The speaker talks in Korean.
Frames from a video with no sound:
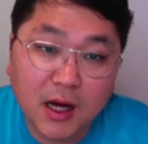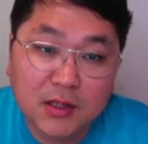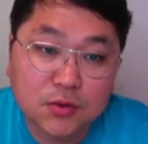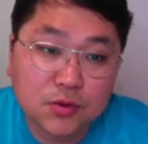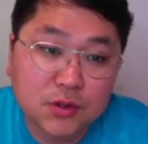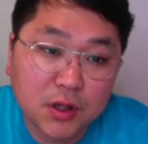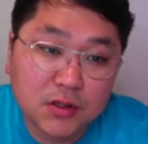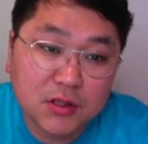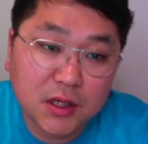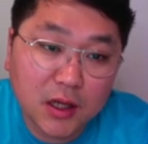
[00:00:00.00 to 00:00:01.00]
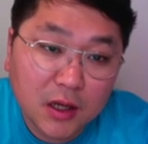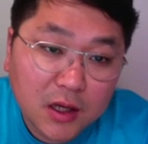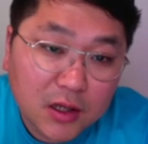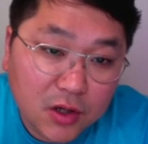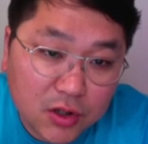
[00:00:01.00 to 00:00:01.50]
아소스 현재
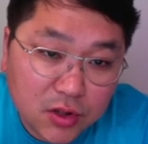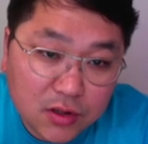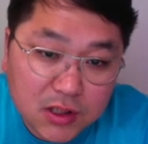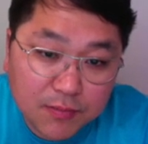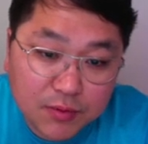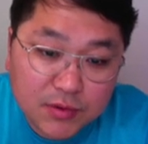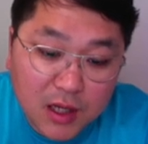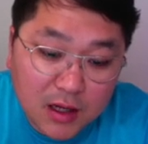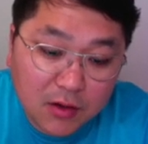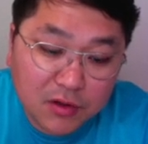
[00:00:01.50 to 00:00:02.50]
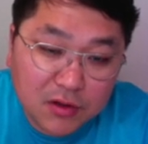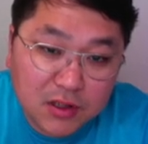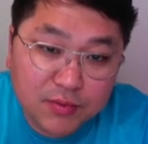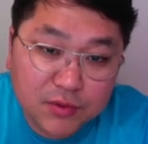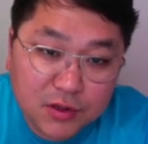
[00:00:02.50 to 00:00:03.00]
여성 제품 세일하고 있는
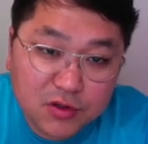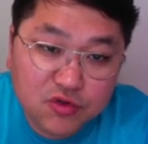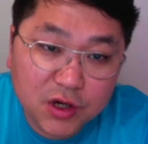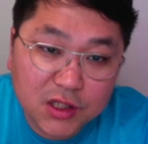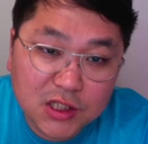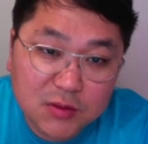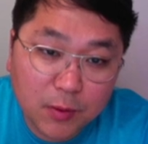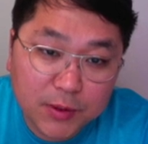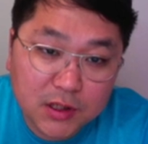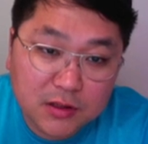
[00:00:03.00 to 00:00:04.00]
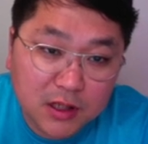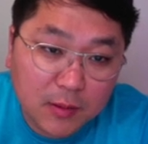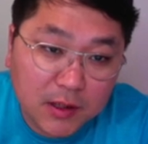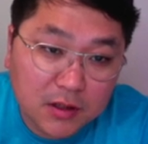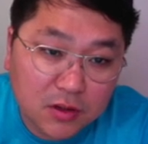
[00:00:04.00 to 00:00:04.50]
제품들 추가 25% 세일
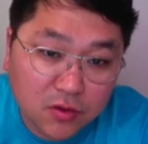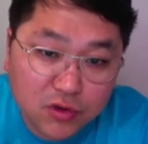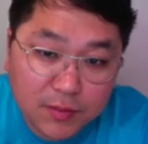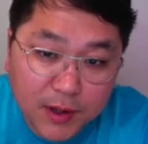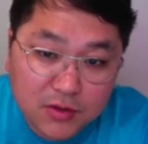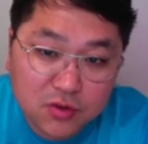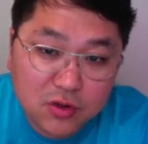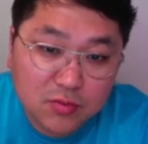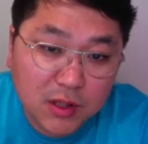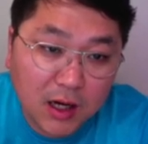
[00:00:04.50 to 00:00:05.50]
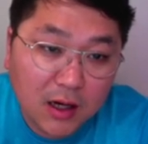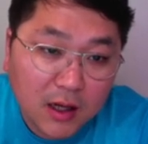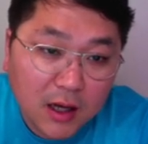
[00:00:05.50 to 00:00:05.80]
받아서 구입하실 수 있습니다.